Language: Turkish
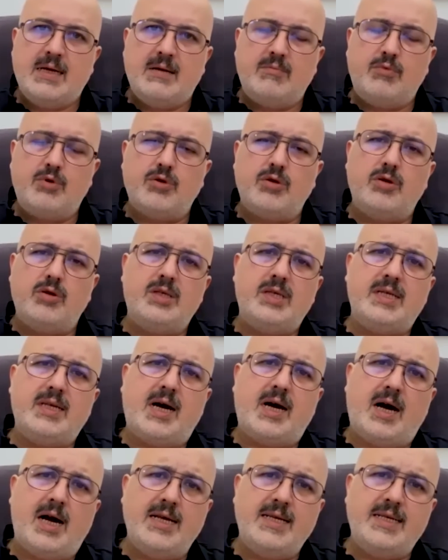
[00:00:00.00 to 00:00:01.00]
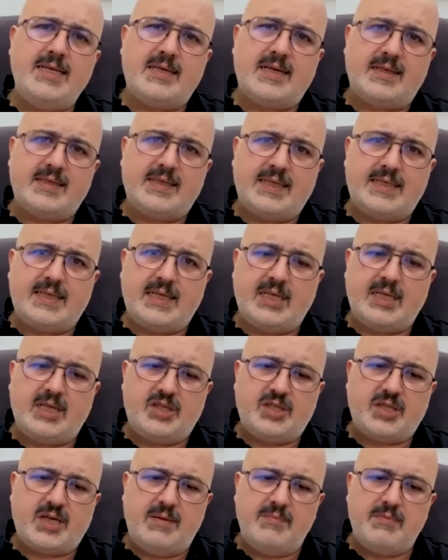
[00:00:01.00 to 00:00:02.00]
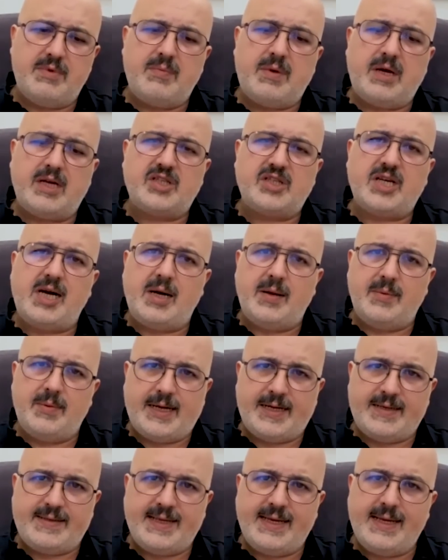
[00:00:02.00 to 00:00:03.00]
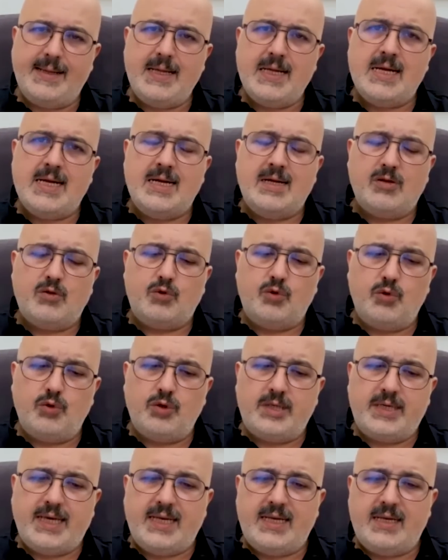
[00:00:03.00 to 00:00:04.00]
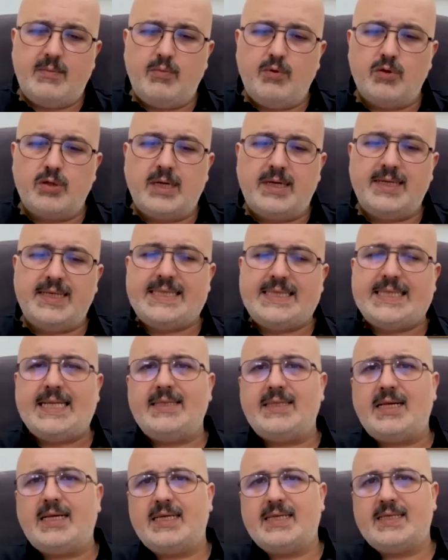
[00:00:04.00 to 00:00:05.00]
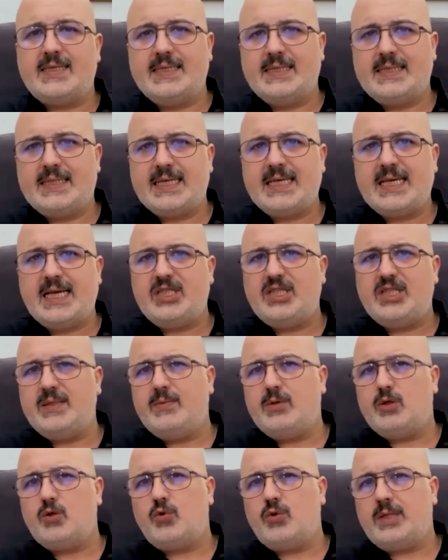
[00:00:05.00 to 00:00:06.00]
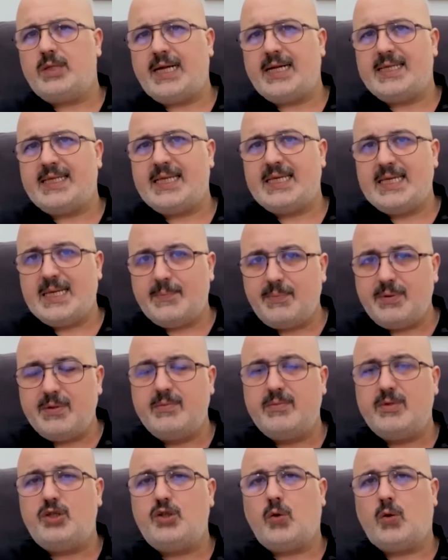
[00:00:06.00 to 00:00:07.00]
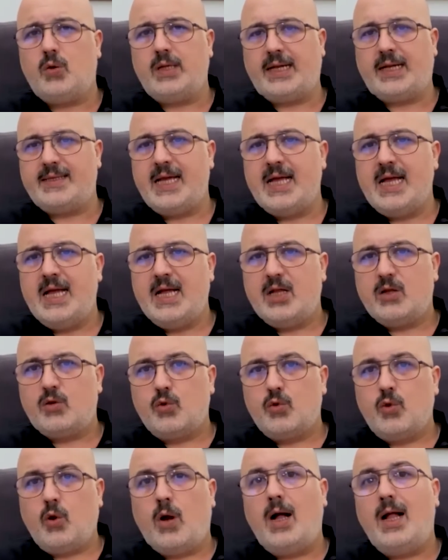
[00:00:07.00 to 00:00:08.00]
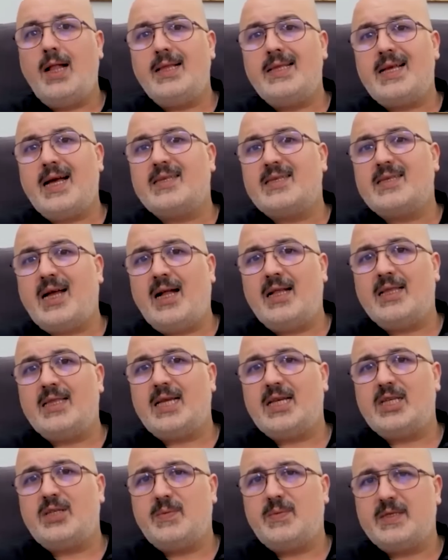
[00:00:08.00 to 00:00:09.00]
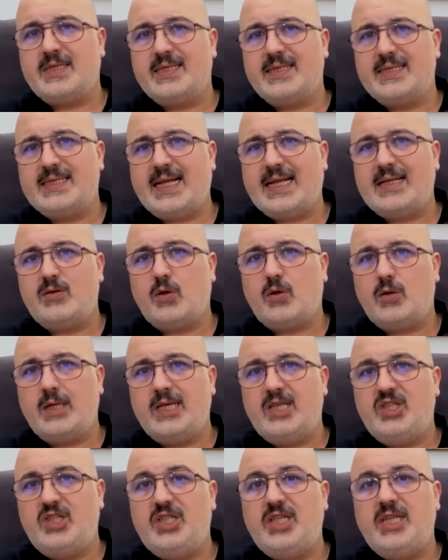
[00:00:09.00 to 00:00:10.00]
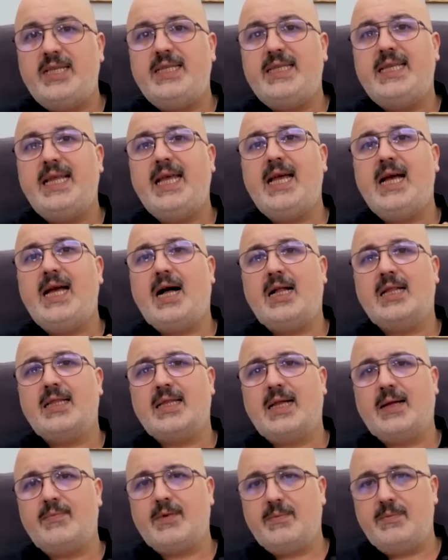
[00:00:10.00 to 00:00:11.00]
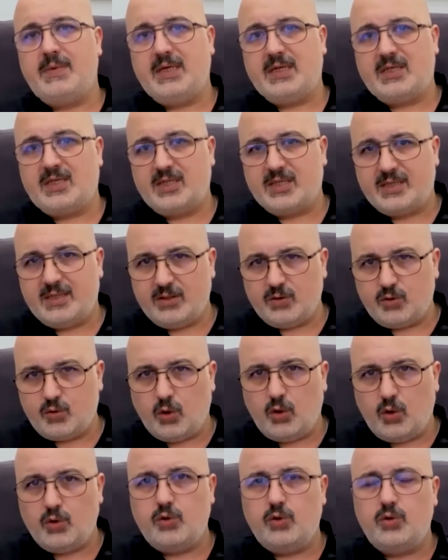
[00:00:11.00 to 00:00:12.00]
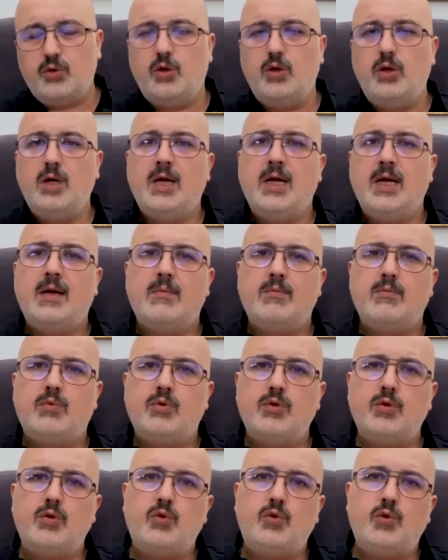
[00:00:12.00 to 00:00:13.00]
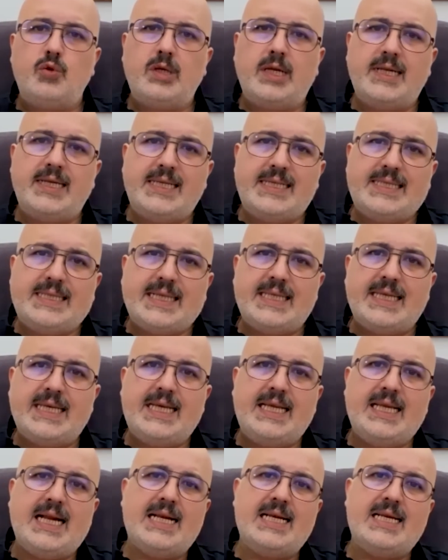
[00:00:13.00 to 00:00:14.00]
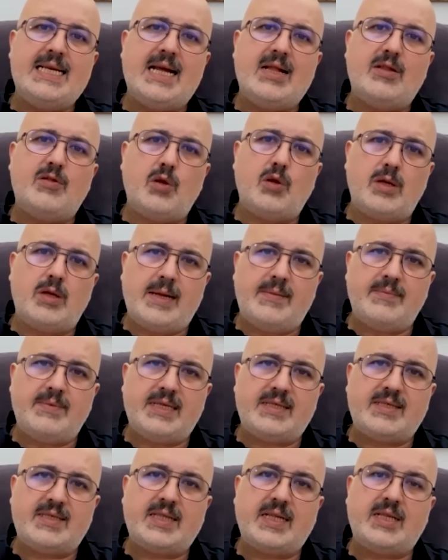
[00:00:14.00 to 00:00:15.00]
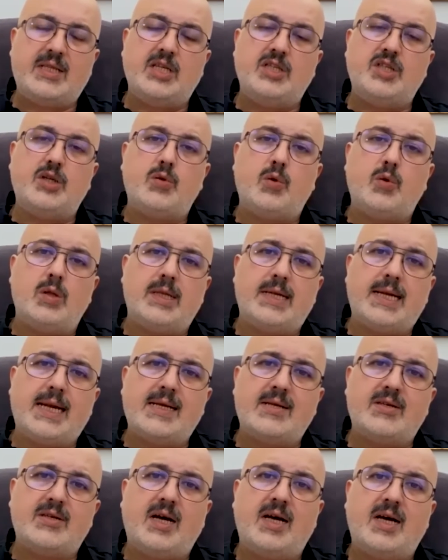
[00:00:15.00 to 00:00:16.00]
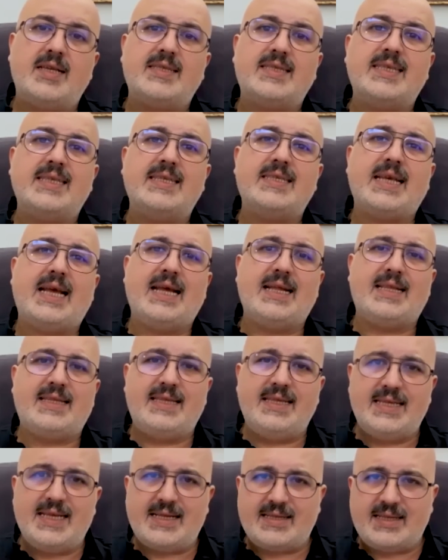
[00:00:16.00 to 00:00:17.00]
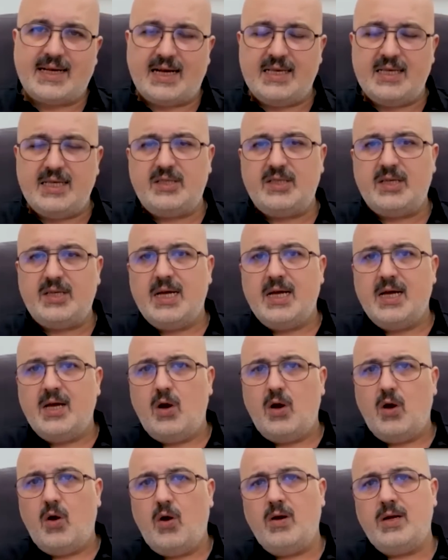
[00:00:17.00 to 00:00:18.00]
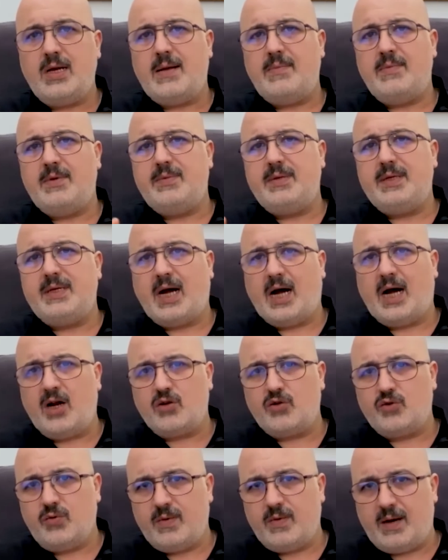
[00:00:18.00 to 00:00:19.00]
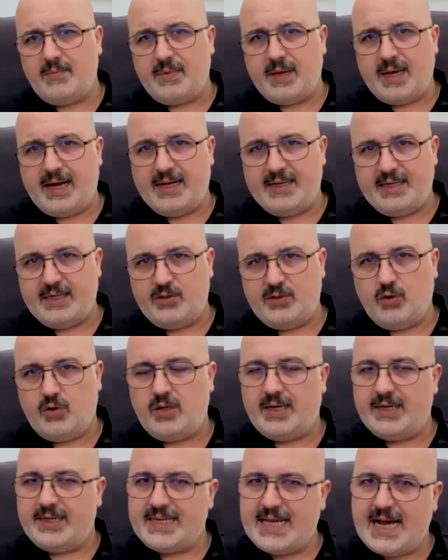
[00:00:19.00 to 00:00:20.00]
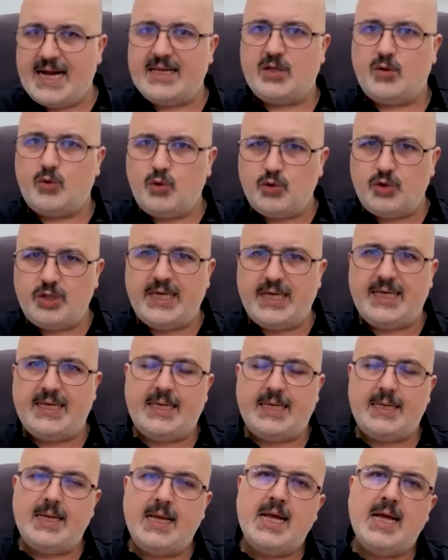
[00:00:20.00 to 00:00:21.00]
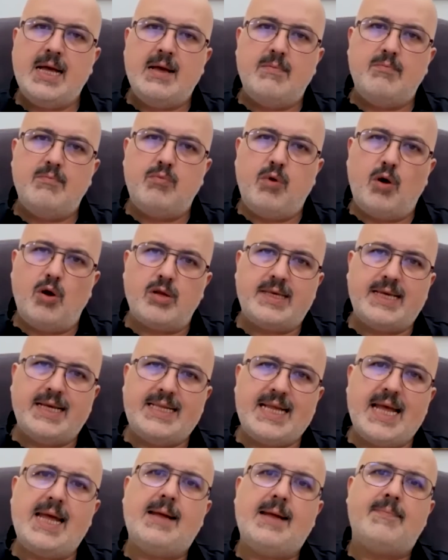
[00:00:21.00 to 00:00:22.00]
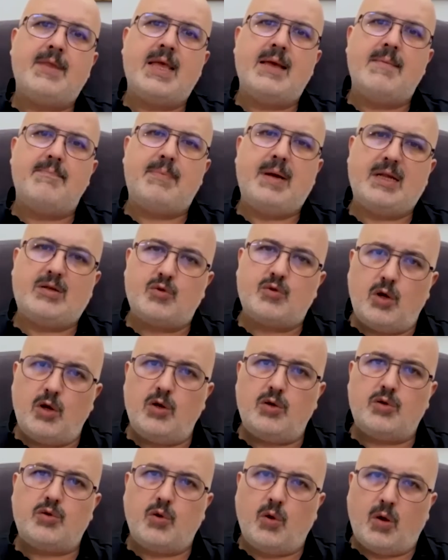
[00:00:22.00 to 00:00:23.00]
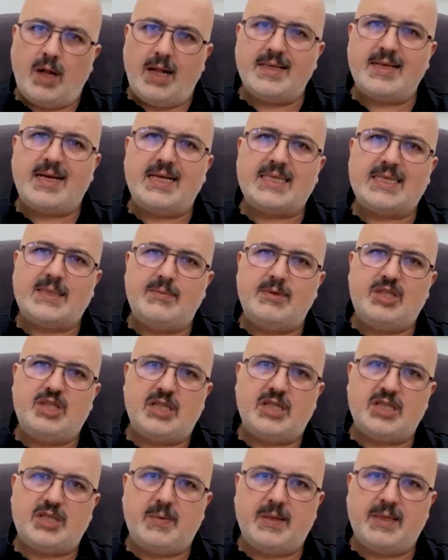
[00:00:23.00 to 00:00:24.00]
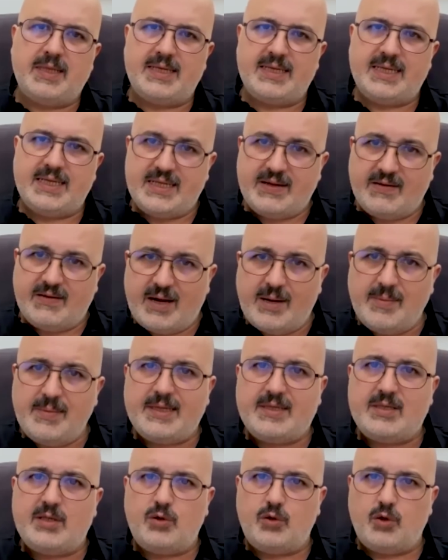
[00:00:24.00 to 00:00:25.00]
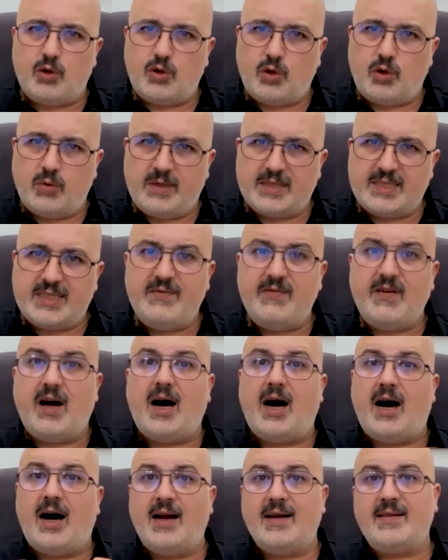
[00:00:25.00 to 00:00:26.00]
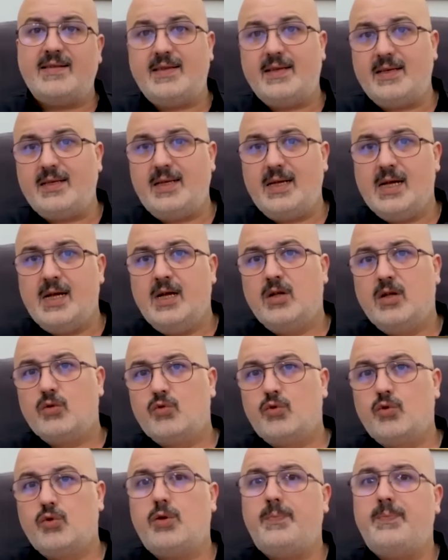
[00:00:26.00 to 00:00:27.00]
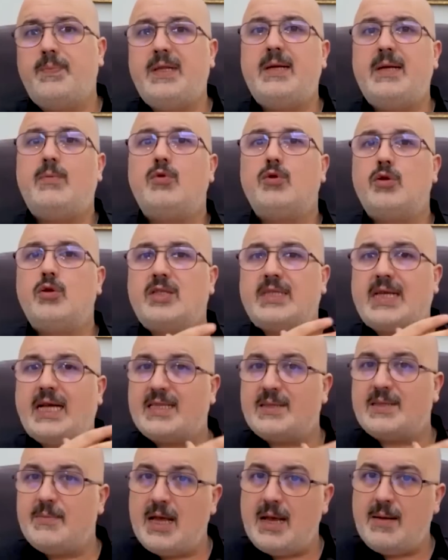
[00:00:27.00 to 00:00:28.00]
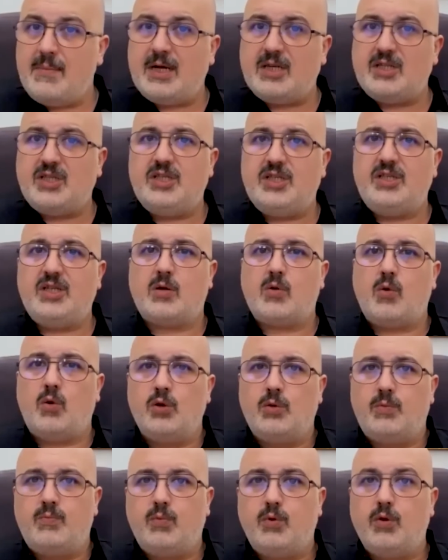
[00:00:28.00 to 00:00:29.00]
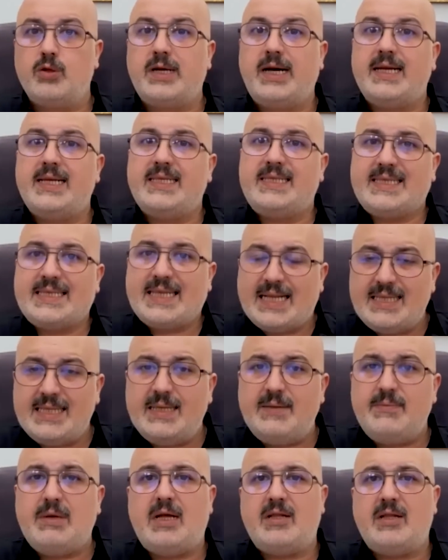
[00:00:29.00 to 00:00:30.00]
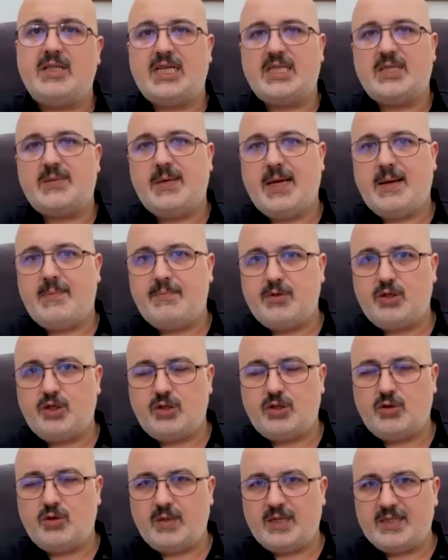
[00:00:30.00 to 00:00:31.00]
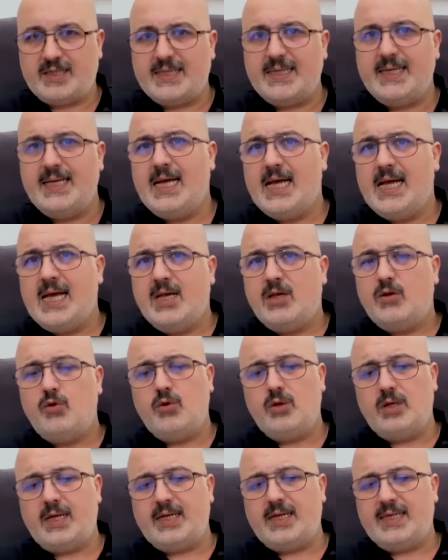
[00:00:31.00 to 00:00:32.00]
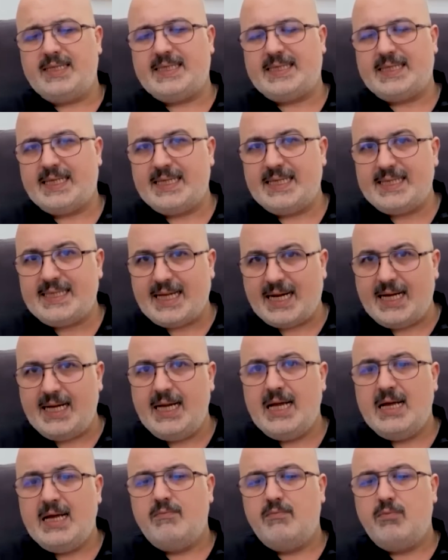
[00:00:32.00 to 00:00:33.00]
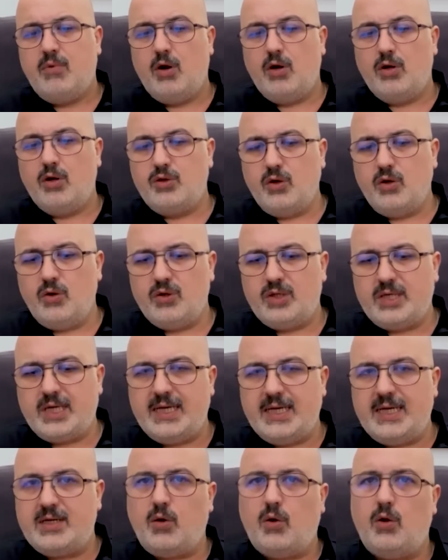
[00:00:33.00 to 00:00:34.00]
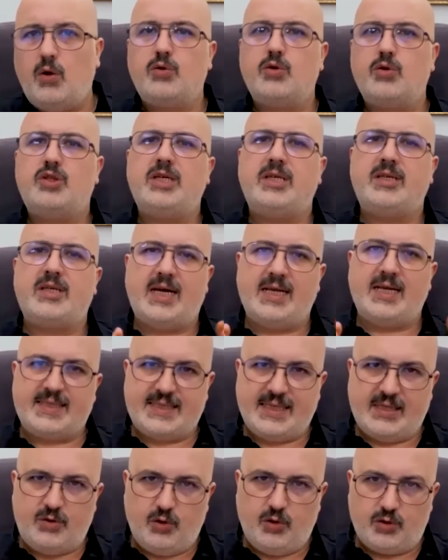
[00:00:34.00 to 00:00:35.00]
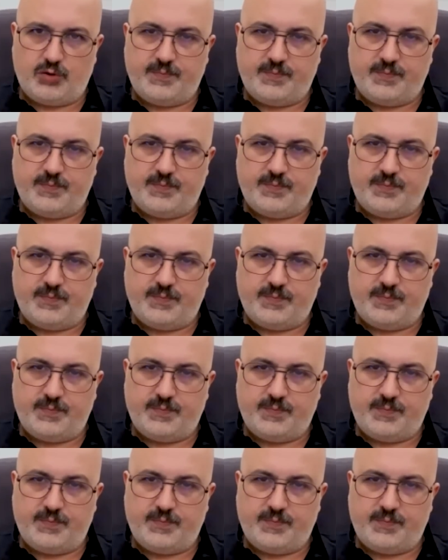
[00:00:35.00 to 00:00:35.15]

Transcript: Bugün yine aynı gazetede çıkan bir başka haberde Türkiye ile Bulgaristan arasında geçtiğimiz günlerde yapılmış olan doğal gaz anlaşmasından dolayı ciddi anlamda bir sıkıntı olduğunu, bunun Yunanistan'ı ilerleyen dönemde stratejik olarak rahatsız ettiğine dair önemli bir argüman beyan ediyorlar. Yani Türkiye'nin bölgede petrol, doğalgaz gibi çalışmalarını devam ettiriyor olması ve artık durup bir de bunu satmaya başlayacak olup Bulgaristan'la bir anlaşma yapmış olması Yunanistan'ı da bölge ülkelerini oldukça rahatsız ediyor.